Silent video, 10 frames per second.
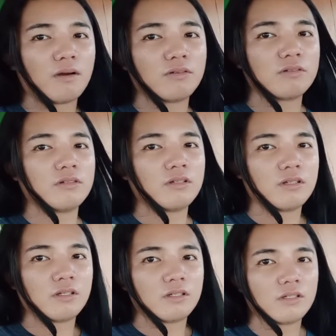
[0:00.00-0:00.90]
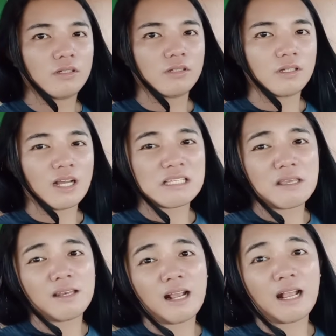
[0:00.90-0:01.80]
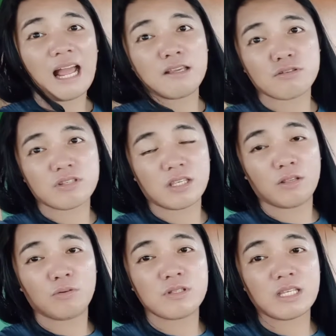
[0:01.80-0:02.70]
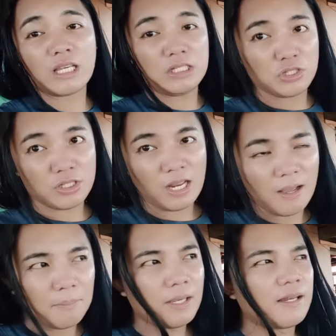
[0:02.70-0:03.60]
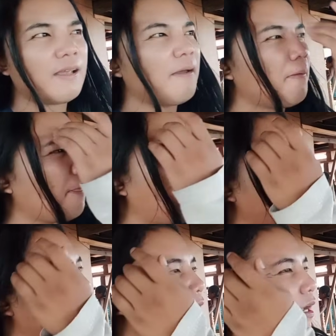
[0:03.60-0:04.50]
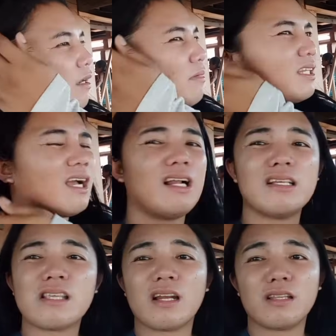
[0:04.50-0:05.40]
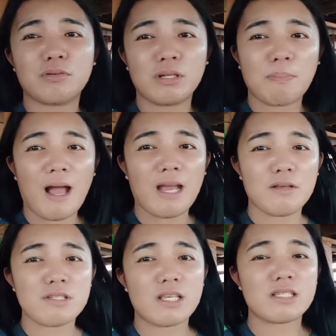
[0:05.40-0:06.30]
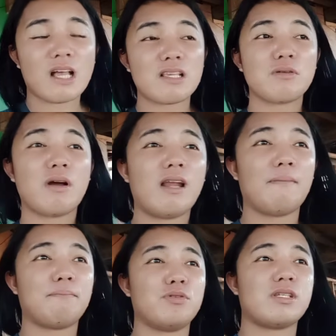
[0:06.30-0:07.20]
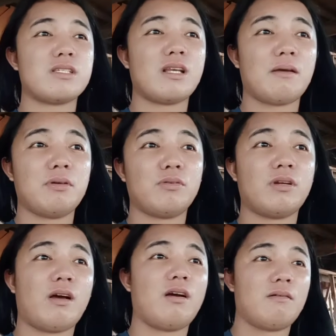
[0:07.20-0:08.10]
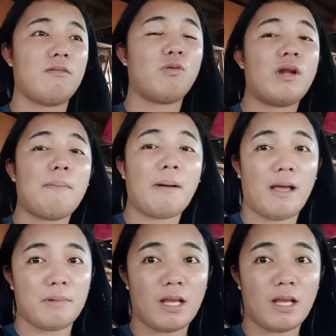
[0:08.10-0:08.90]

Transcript: Oh. Kasi nag-ayos doon sa kitchen namin. And matagal na sana itong ipaayos guys. Kaso nga lang po sa sinabi ko na wala pa kami.